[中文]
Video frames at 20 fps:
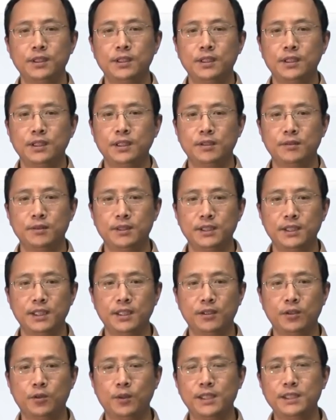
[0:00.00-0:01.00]
那么这个
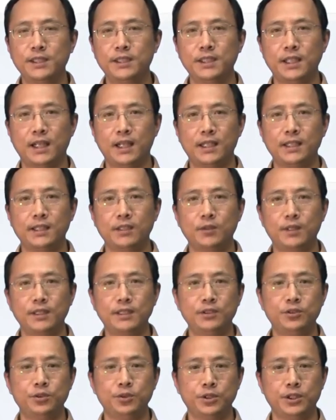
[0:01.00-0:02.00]
关系 R 的关系
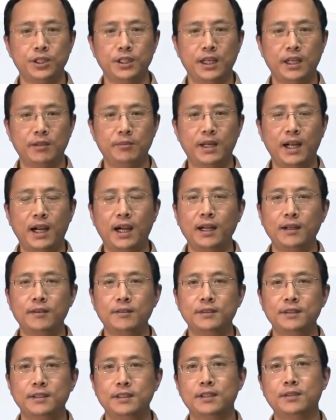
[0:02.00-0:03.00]
矩阵 M 二，
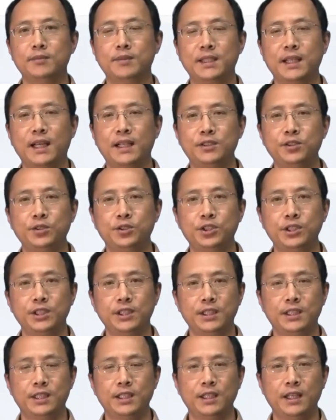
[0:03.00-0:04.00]
那么它就是一
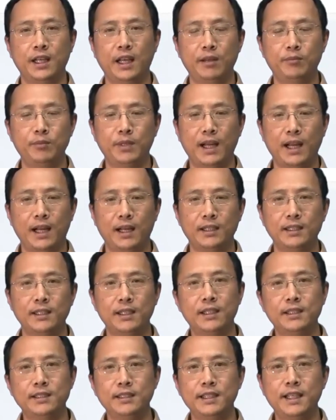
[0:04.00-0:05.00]
个 m 含
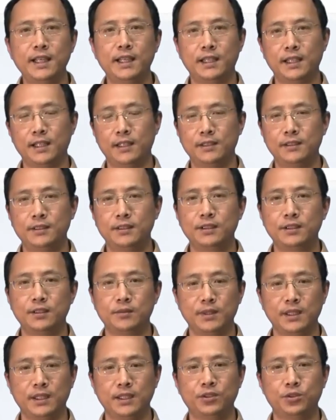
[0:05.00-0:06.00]
n 列的这么
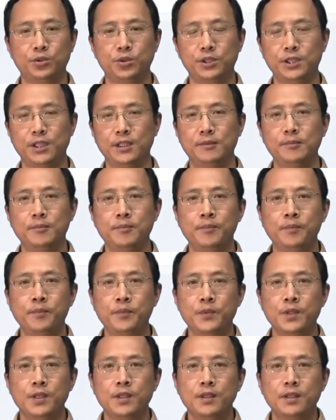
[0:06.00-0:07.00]
一个矩阵。
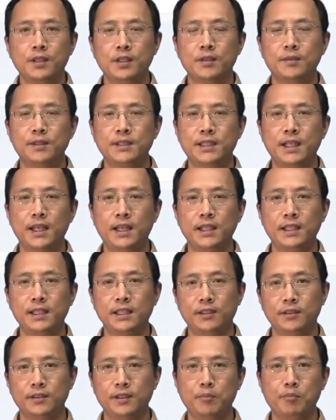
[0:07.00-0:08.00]
那么在里
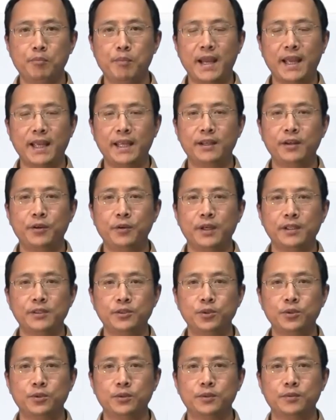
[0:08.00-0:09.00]
头的每一个元
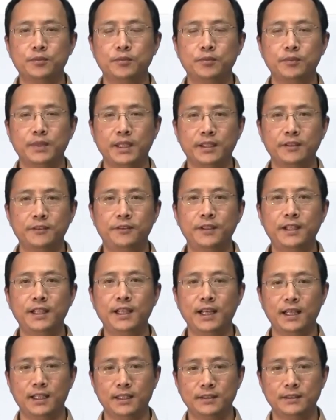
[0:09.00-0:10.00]
素，每个分
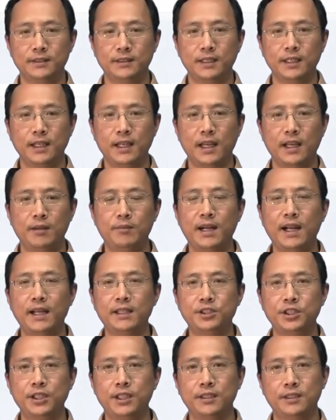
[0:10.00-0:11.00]
量
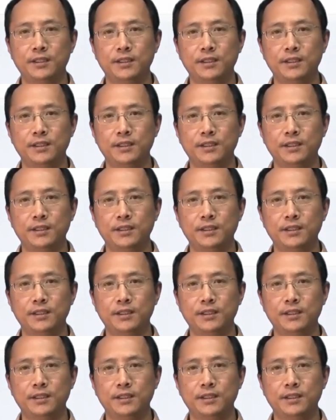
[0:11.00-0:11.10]
Mij，